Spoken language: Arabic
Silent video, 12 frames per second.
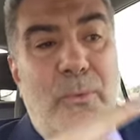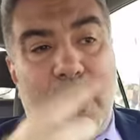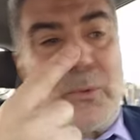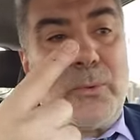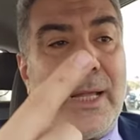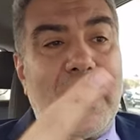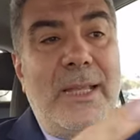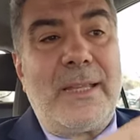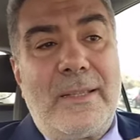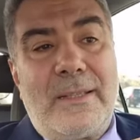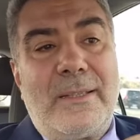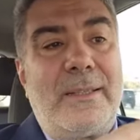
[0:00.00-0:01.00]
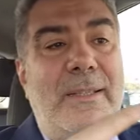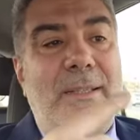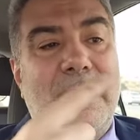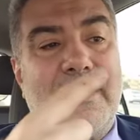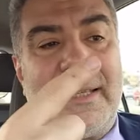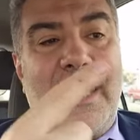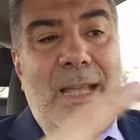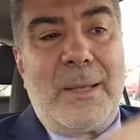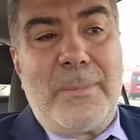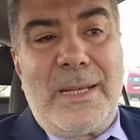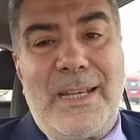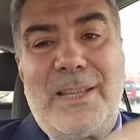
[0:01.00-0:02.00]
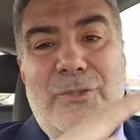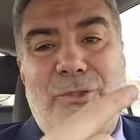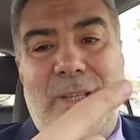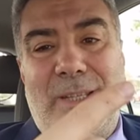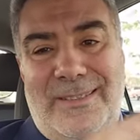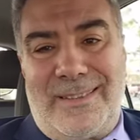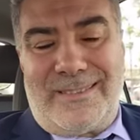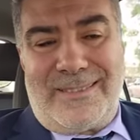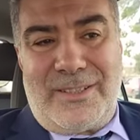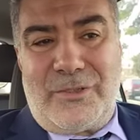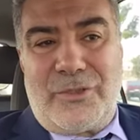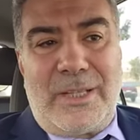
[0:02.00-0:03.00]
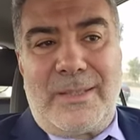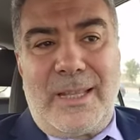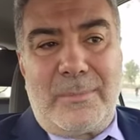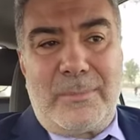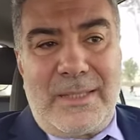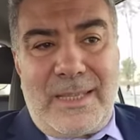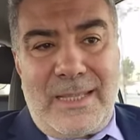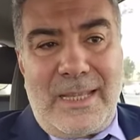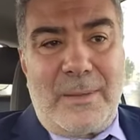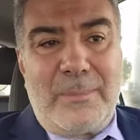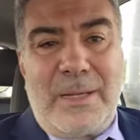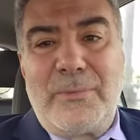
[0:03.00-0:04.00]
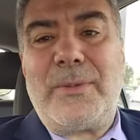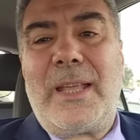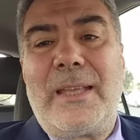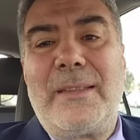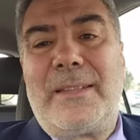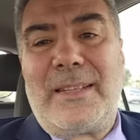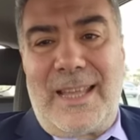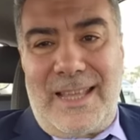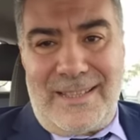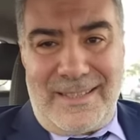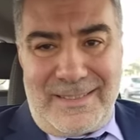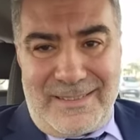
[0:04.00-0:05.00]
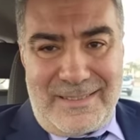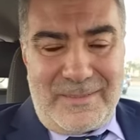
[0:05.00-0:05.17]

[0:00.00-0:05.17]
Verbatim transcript: وهنا يعمل الشيطان الشيطان متى يعمل في هذه الحالات